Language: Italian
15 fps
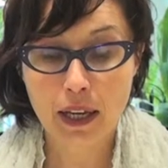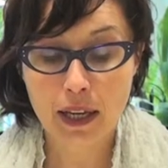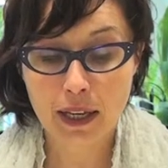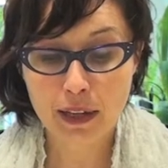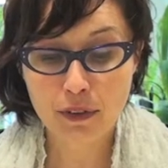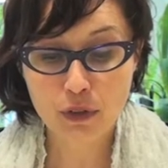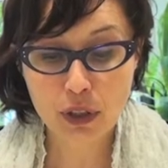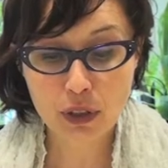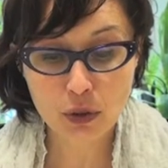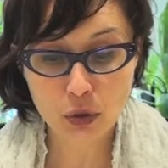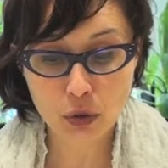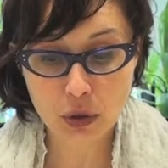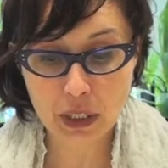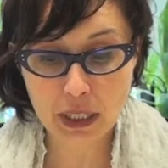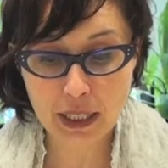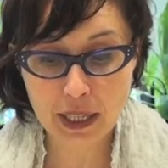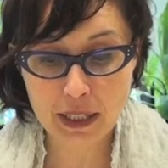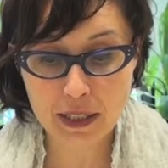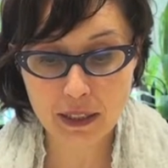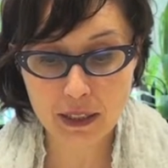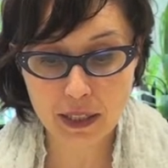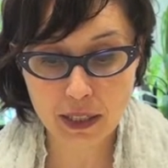e lavoratori in
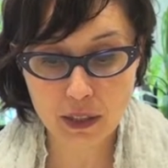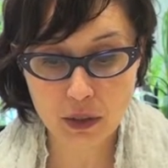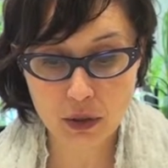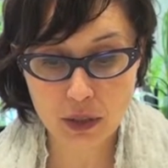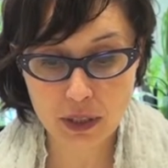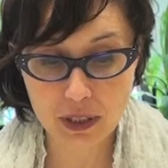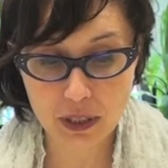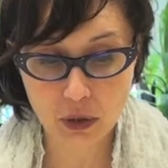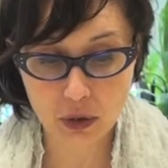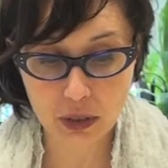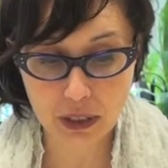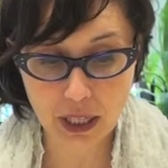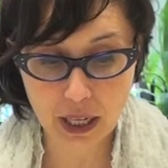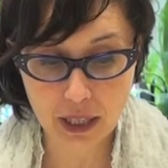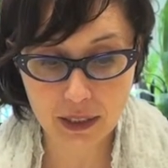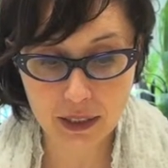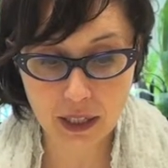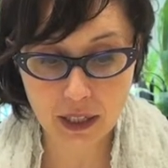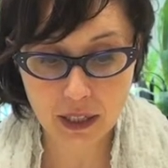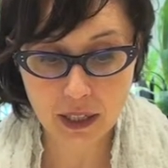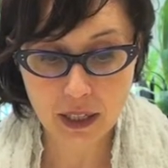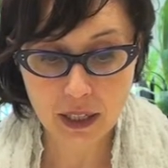cassa integrazione
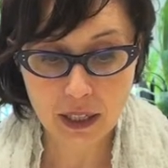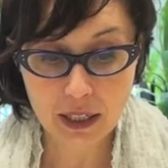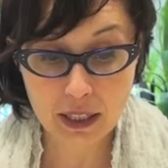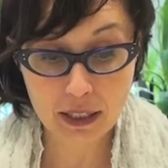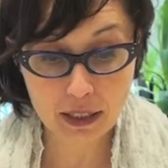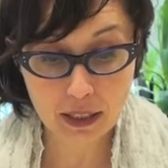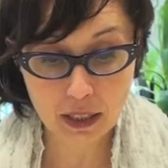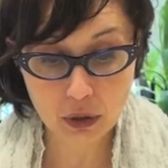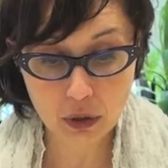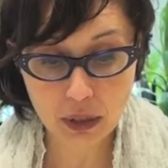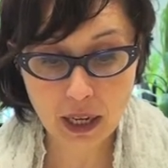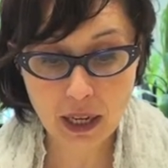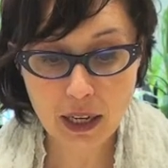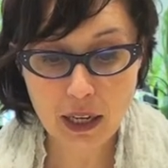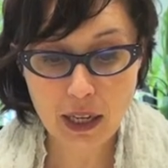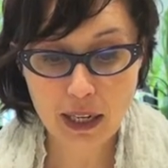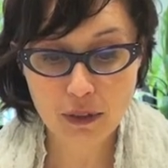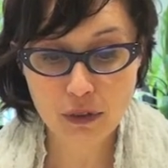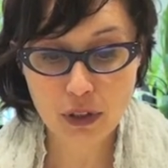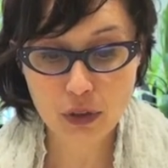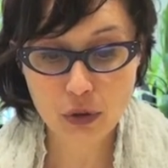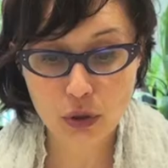straordinaria in deroga,
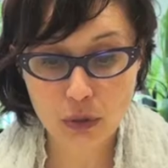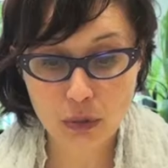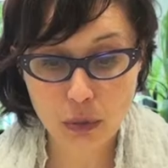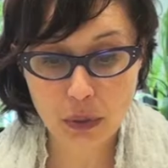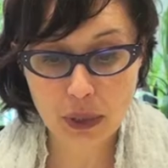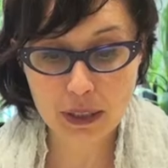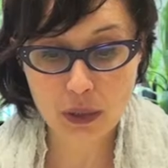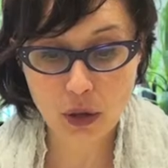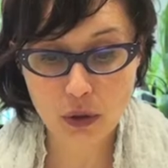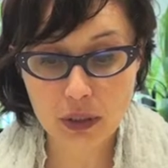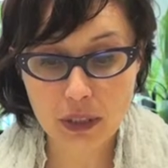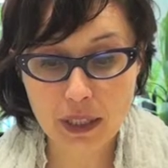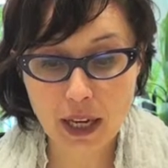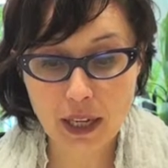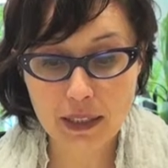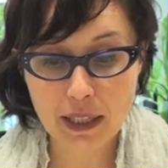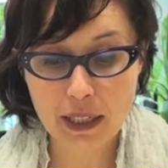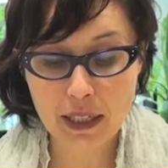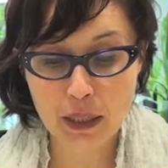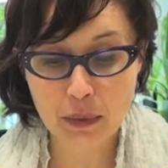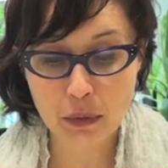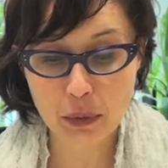lavoratori in mobilità
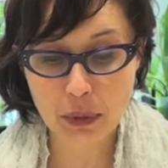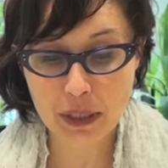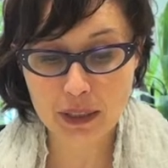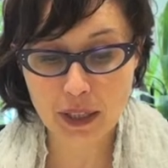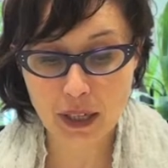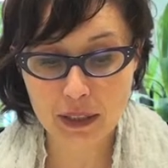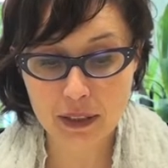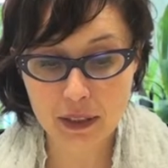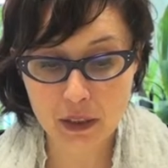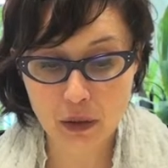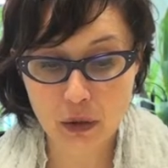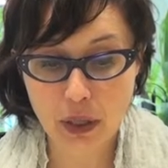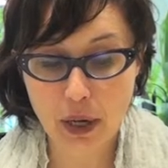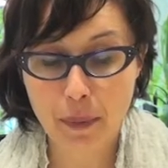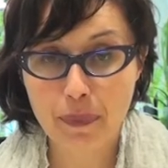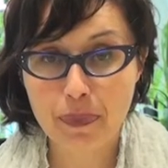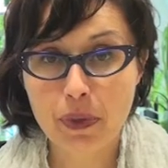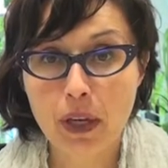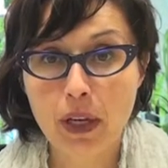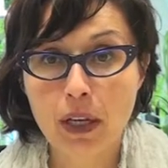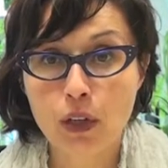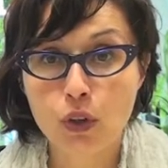ordinaria e mobilità in deroga.
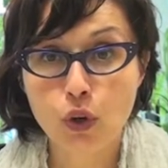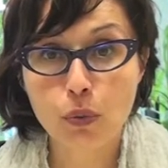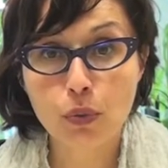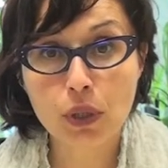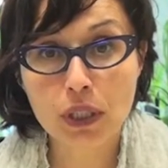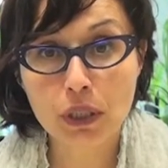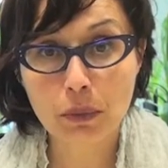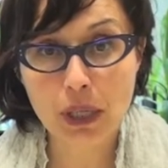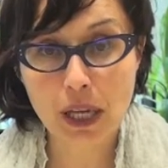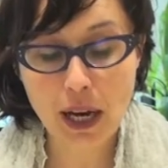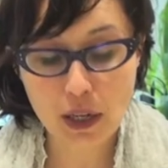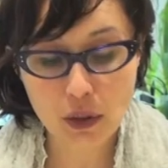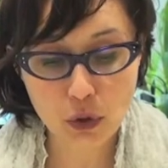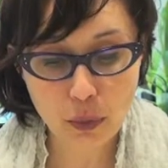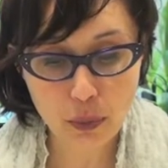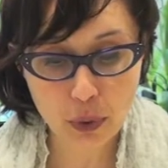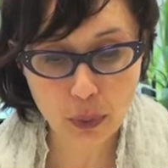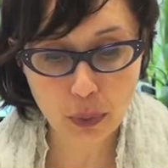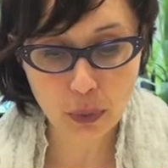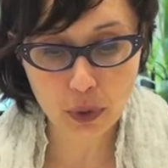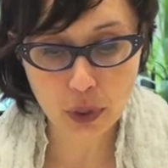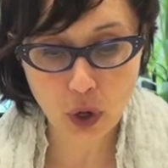Il Comune di Milano
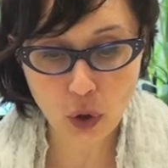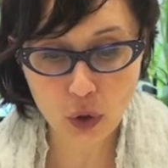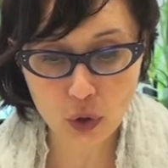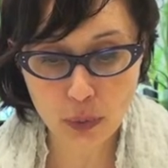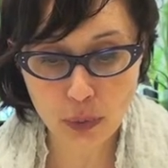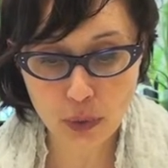propone 8